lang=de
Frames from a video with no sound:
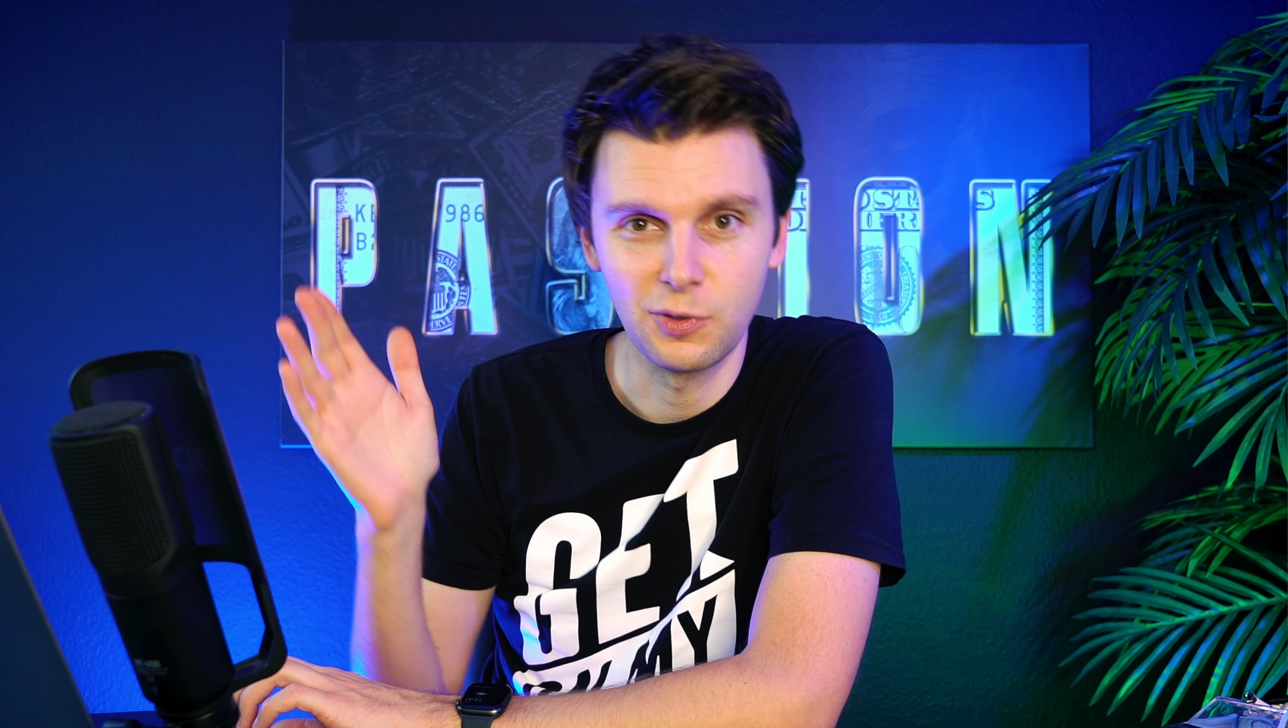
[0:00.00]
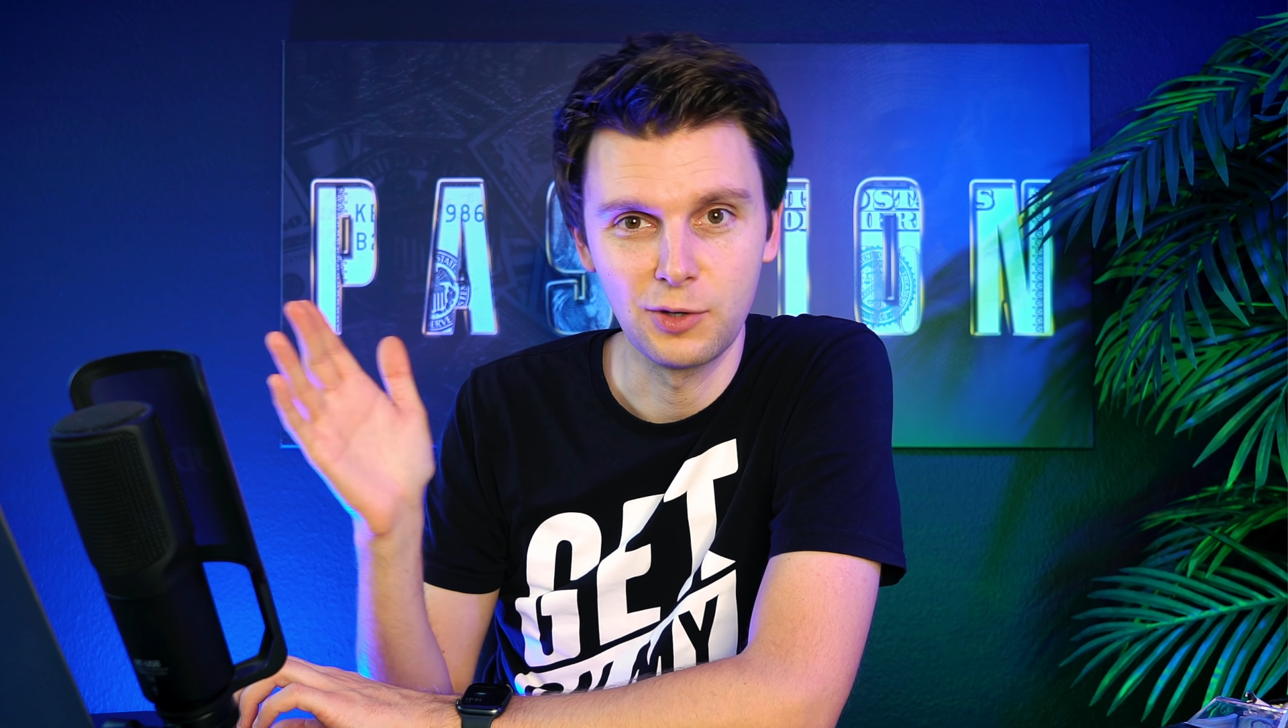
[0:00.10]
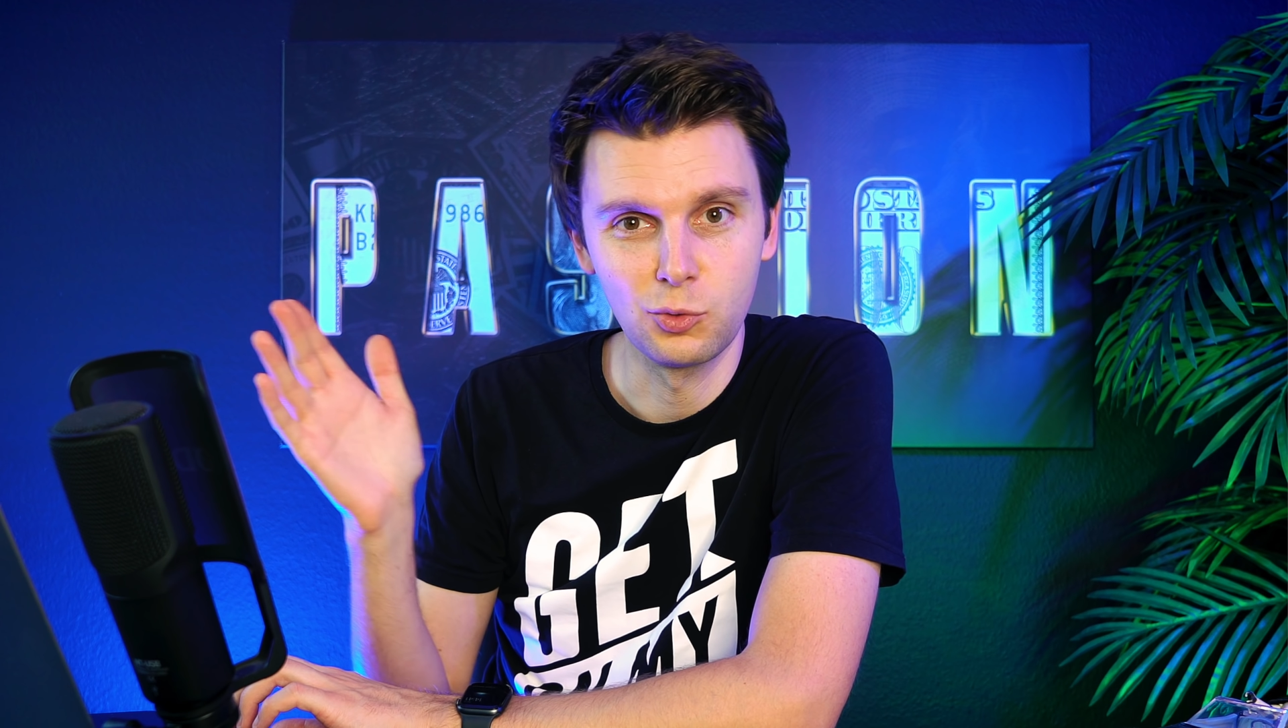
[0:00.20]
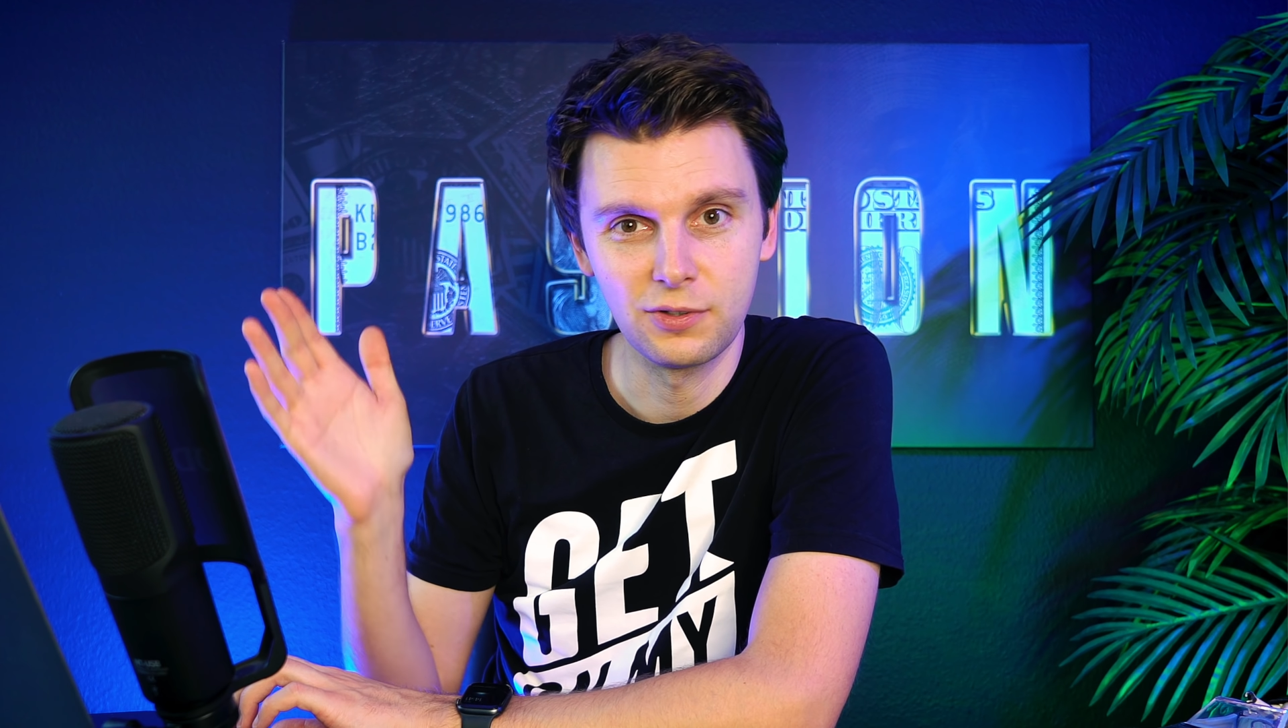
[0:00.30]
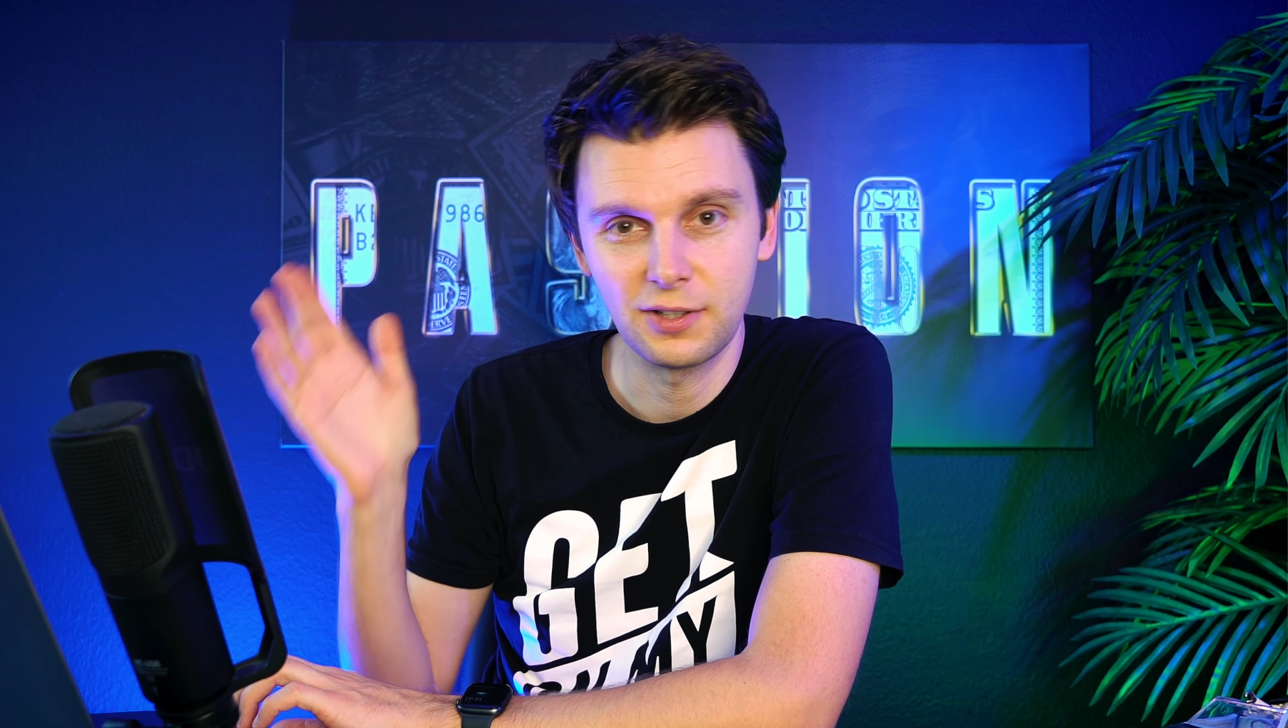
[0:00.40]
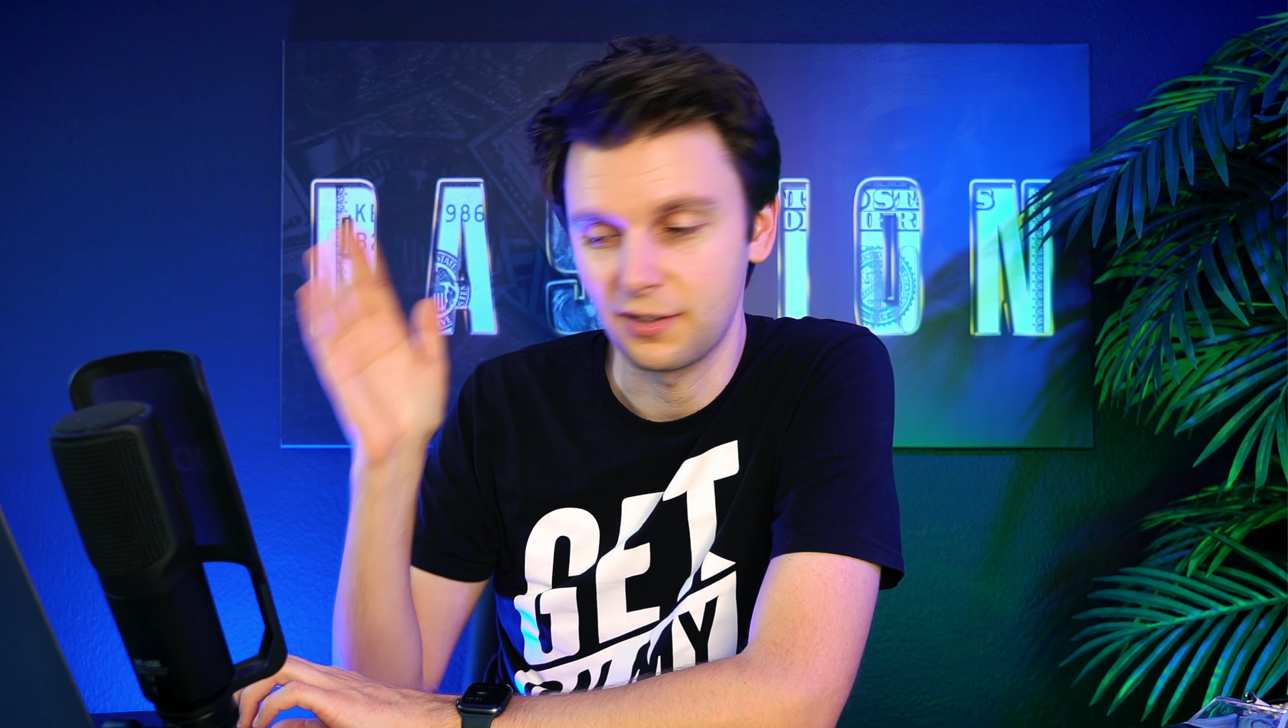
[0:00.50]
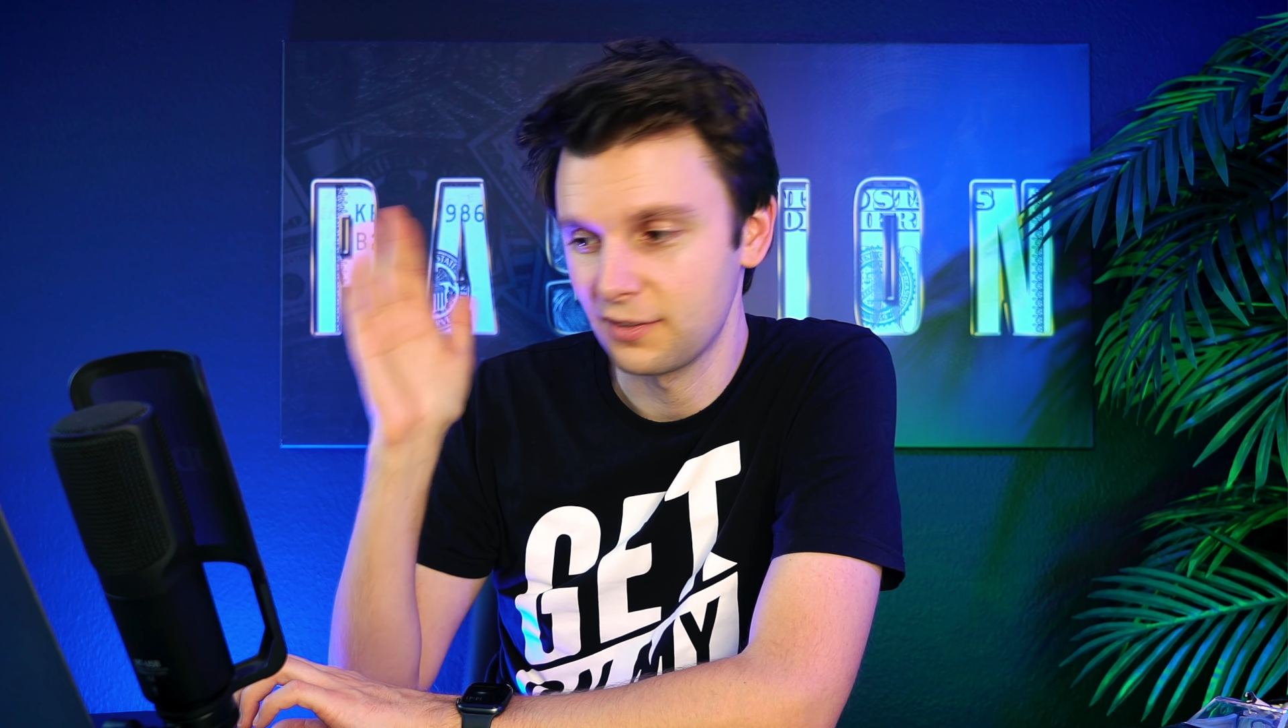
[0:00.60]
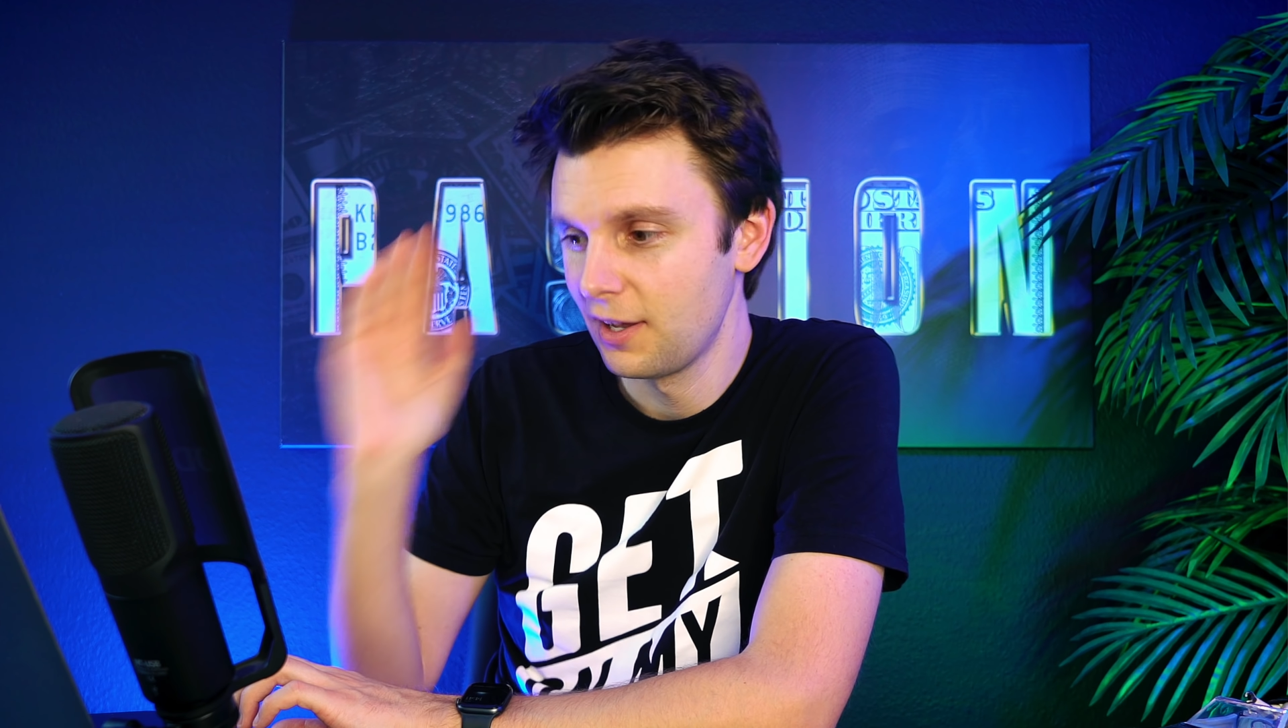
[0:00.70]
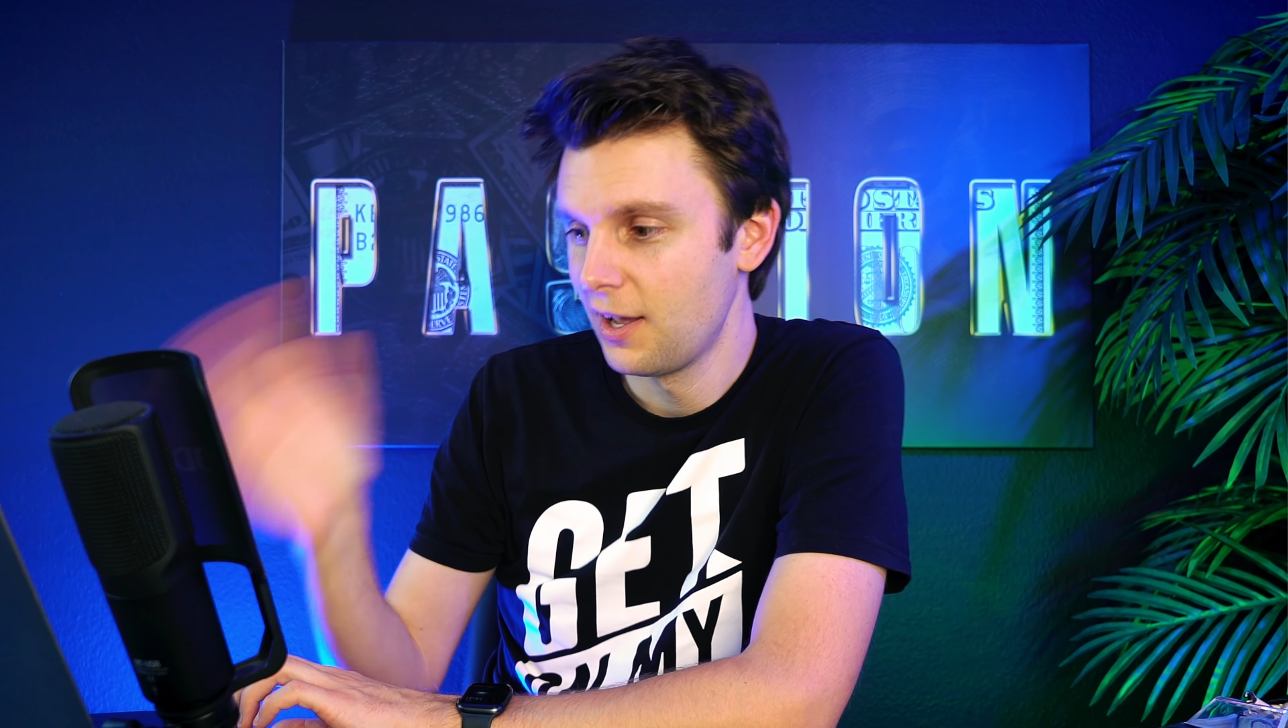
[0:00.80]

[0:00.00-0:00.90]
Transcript: wenn du einen durchkriegst.